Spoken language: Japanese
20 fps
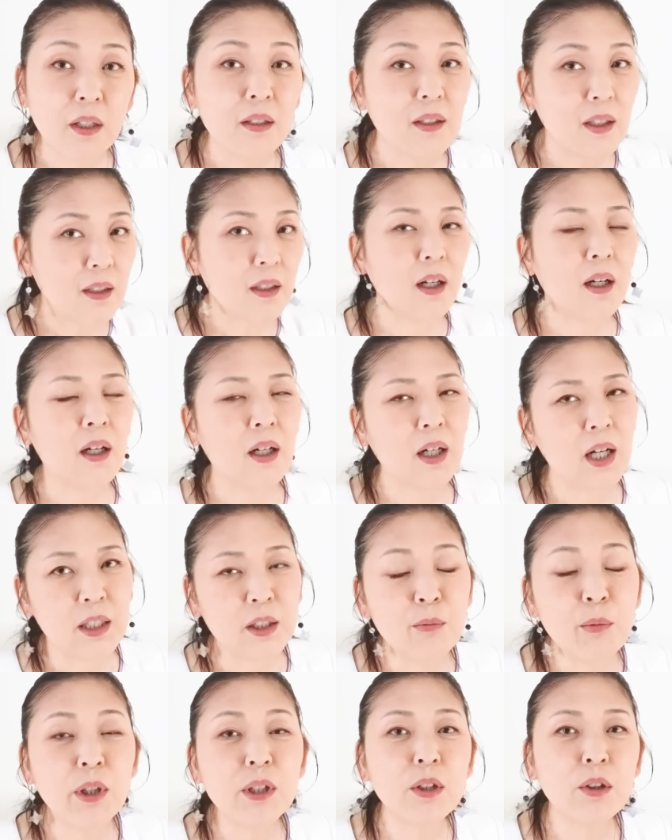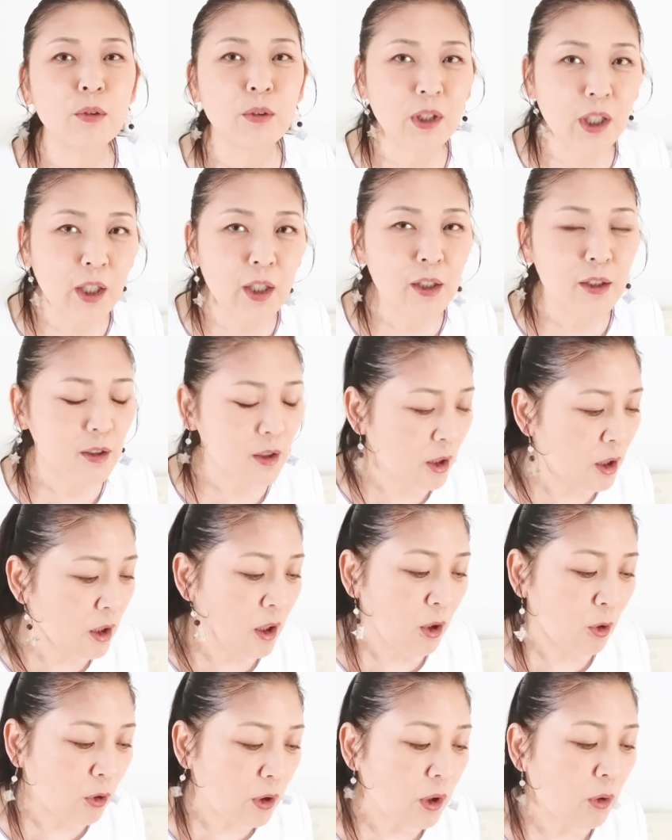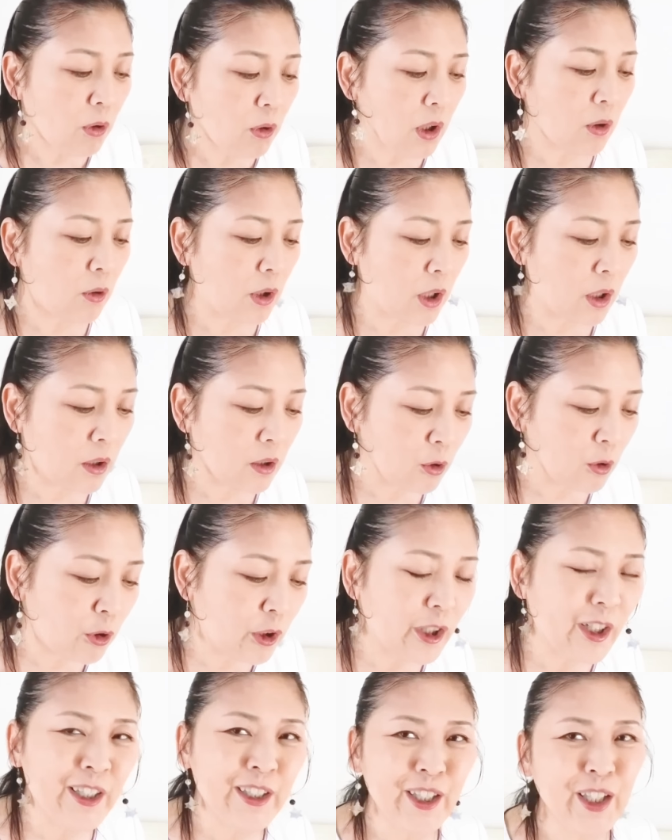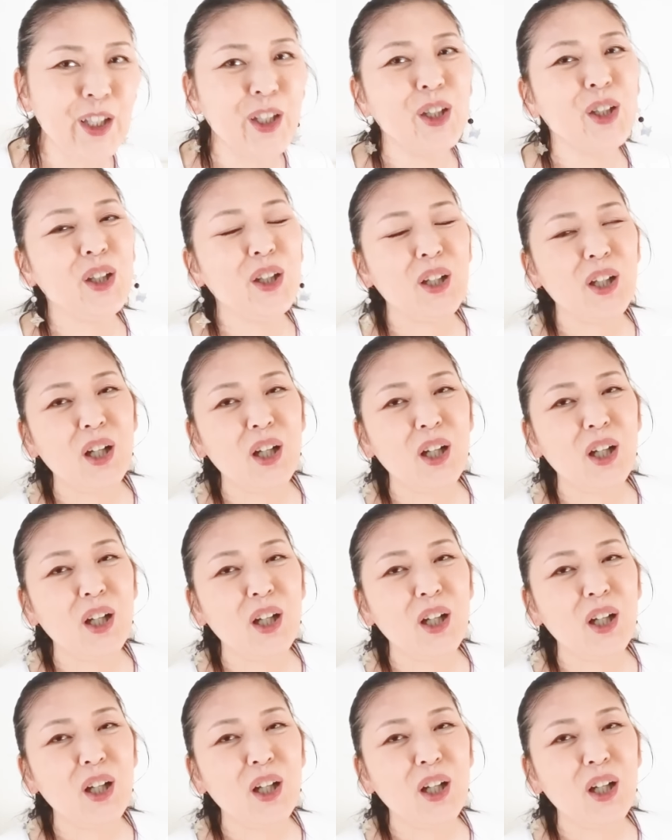なんかありますよね。これこれこれ。これがね、